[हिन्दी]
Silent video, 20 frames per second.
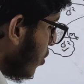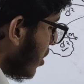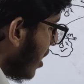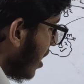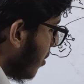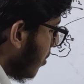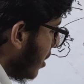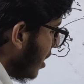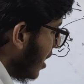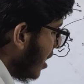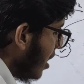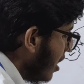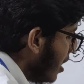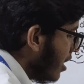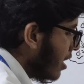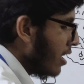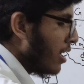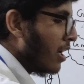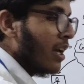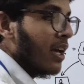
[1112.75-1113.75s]
तो ये भी
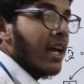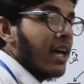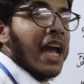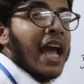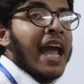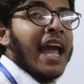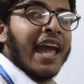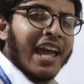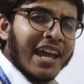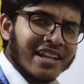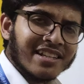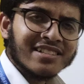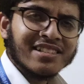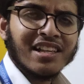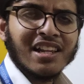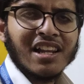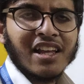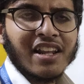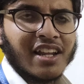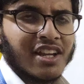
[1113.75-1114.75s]

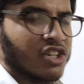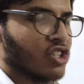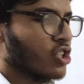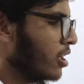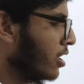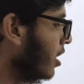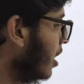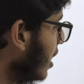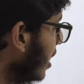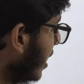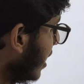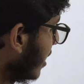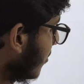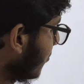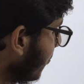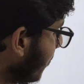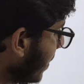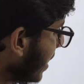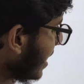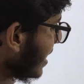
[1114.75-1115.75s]
एक्सिलरेशन
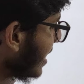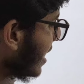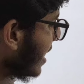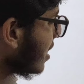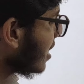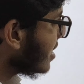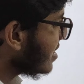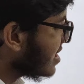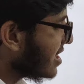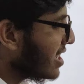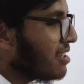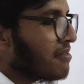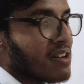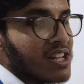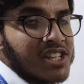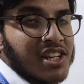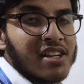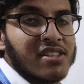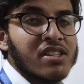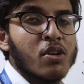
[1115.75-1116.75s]
पर ये किसकी
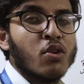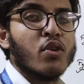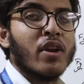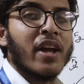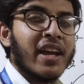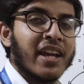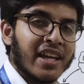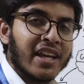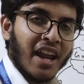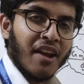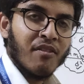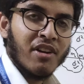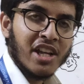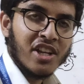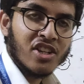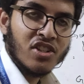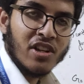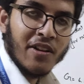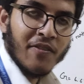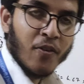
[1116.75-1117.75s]
वजह से हो रहा है
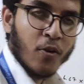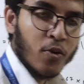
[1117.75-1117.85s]
ग्रेविटेशनल